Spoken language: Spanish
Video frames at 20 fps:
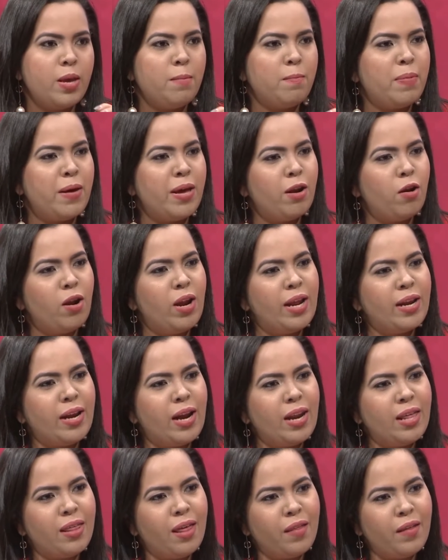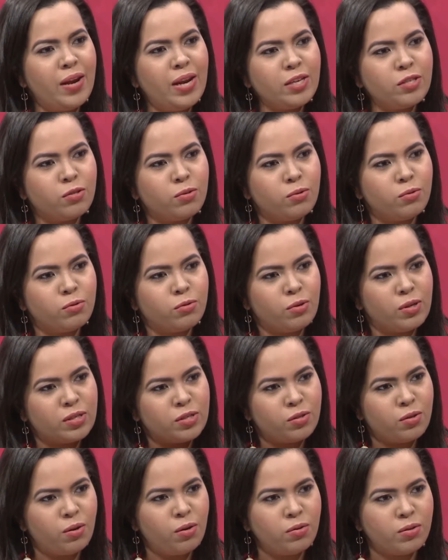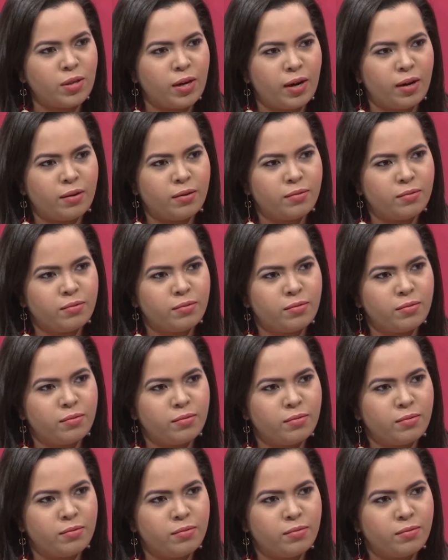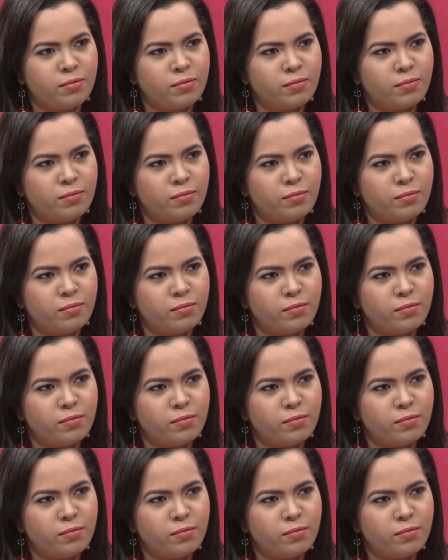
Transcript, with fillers: Pero la realidad del asunto es otra. More, yo me